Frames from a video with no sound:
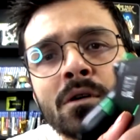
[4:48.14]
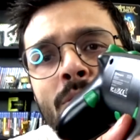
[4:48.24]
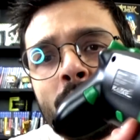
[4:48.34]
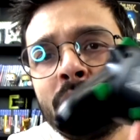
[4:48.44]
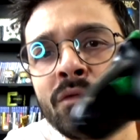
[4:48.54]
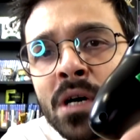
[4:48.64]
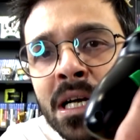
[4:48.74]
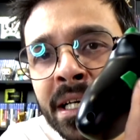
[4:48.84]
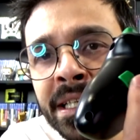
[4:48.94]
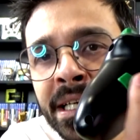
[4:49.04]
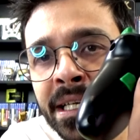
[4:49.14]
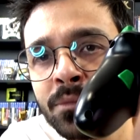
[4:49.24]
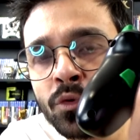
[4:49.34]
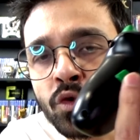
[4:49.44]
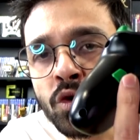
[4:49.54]
Comme on peut le voir à l'arrière, il y a des
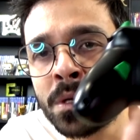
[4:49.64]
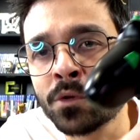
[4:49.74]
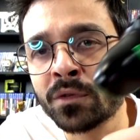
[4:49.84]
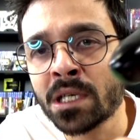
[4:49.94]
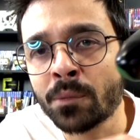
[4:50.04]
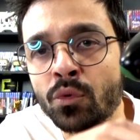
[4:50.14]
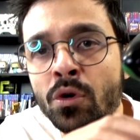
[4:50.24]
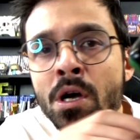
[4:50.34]
boutons supplémentaires pour